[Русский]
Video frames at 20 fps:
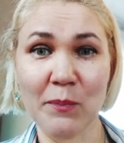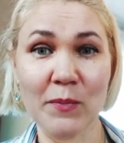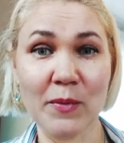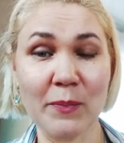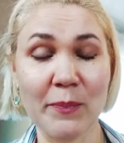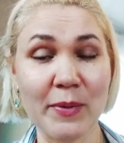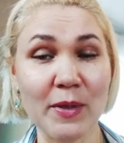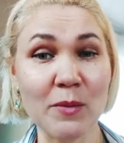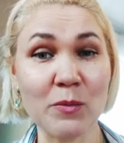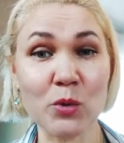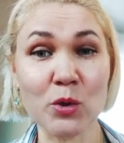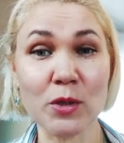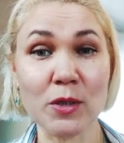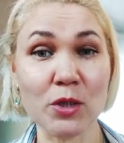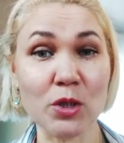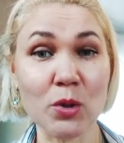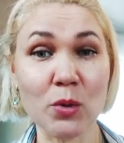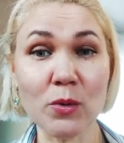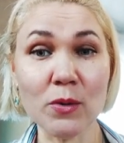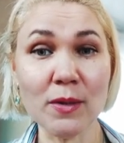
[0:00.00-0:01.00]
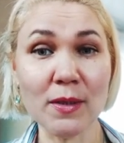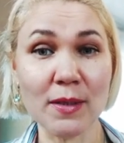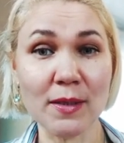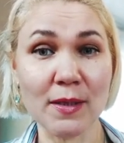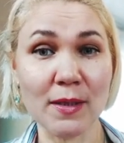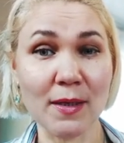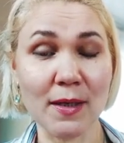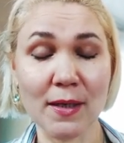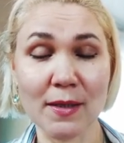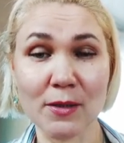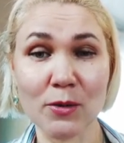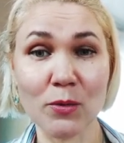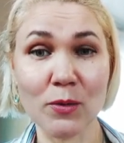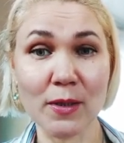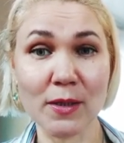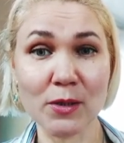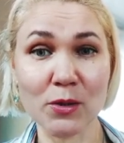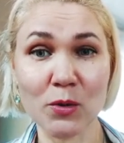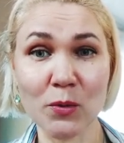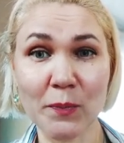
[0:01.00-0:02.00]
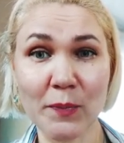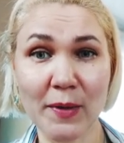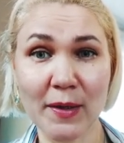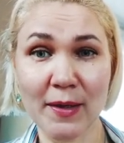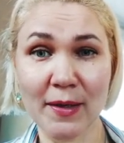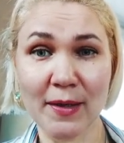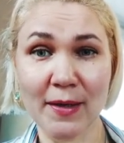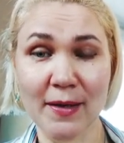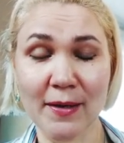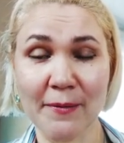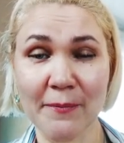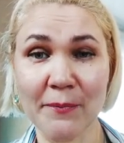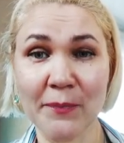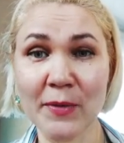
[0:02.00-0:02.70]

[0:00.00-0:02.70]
потому что школа это а, только ступенька.